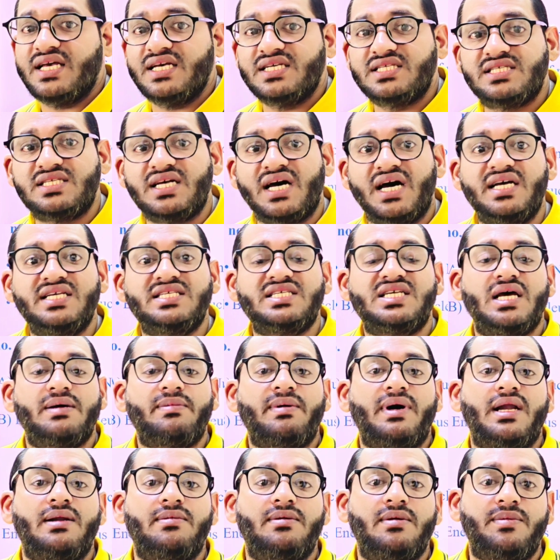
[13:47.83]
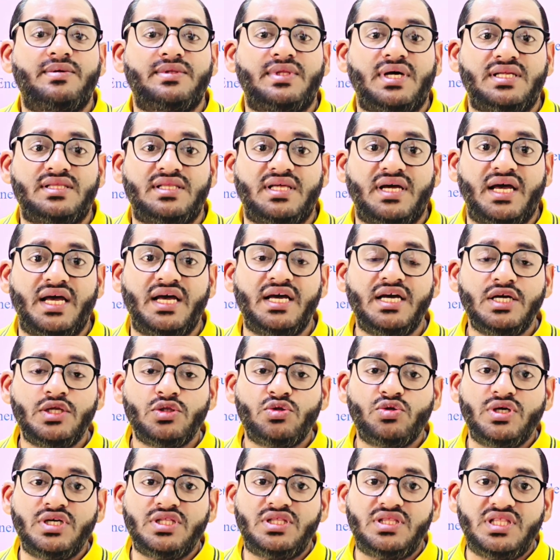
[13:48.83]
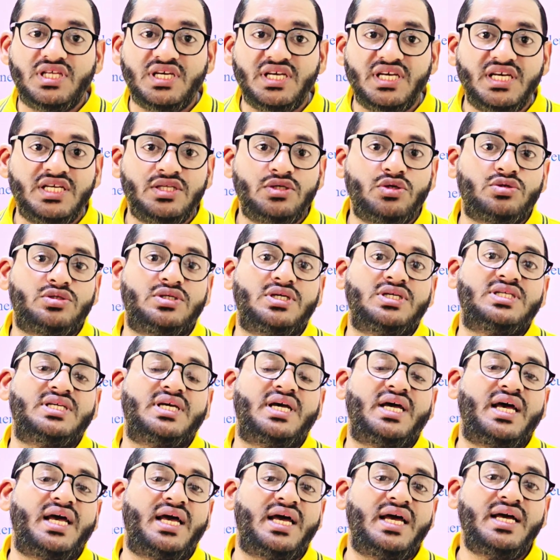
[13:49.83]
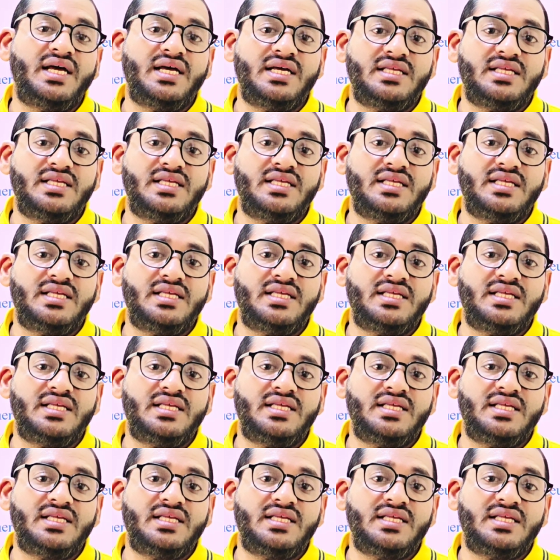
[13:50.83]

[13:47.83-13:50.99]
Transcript: के साइज के बारे में बताता है तो ये तीन जो चीजें हैं